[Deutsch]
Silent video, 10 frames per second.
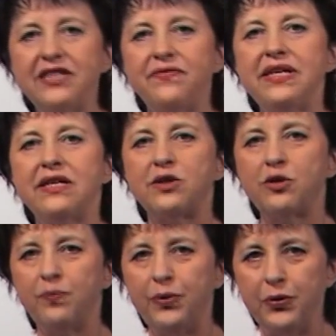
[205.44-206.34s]
wird wieder
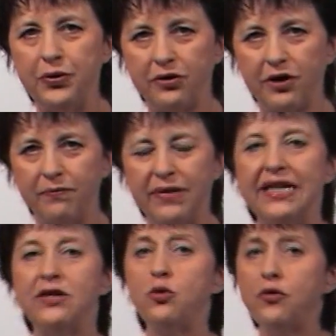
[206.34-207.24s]
zum Blühen kommen.
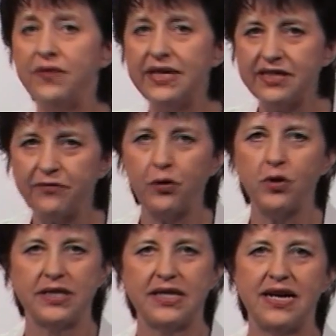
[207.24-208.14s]
Du wirst
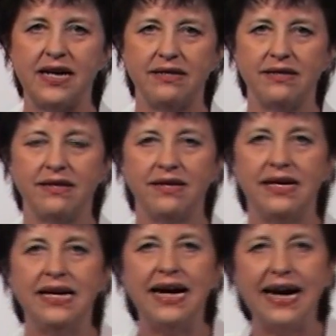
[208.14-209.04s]
Frucht tragen.
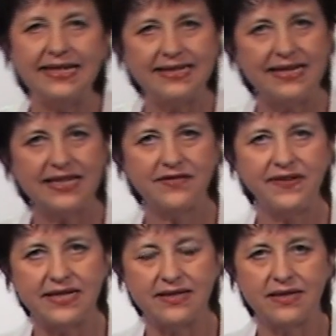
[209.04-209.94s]
Halte das
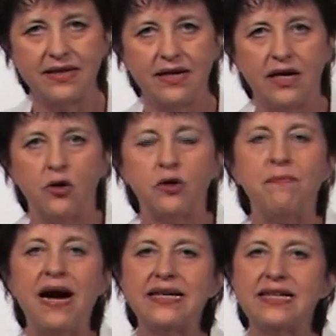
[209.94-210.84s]
fest
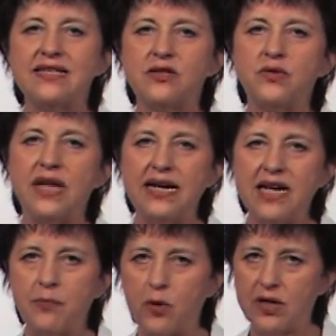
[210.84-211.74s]
und mach das zu
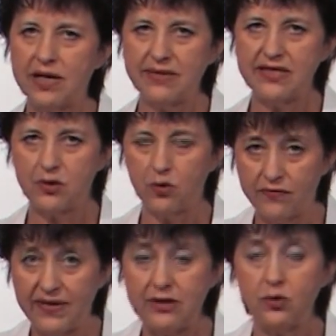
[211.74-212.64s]
deiner
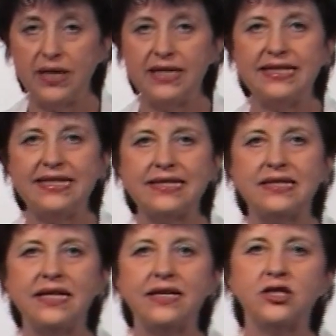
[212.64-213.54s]
Proklamation, wenn du in
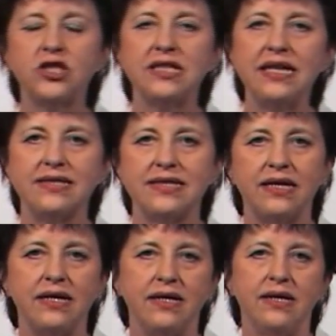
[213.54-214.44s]
diesen Dingen stehst.
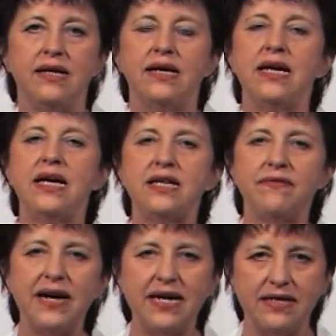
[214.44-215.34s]
Ich